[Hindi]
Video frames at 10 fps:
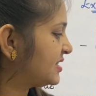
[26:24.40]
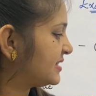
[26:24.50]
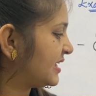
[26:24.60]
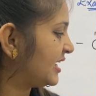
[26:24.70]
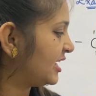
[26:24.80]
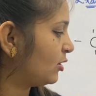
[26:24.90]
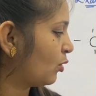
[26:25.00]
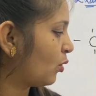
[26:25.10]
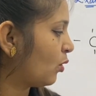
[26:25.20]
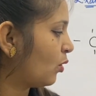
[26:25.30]
सी
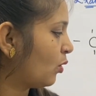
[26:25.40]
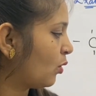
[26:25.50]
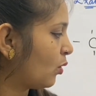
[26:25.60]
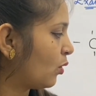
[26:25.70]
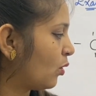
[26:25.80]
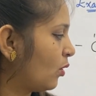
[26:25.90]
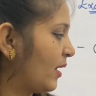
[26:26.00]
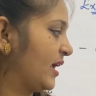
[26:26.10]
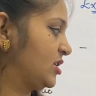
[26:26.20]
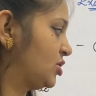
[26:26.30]
ओ ओ
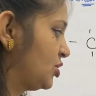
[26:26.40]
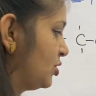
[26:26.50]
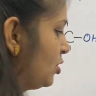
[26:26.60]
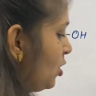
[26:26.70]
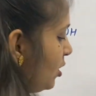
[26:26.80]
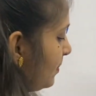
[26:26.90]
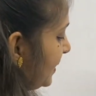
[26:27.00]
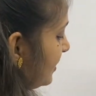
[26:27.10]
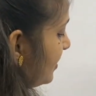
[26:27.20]
एच मतलब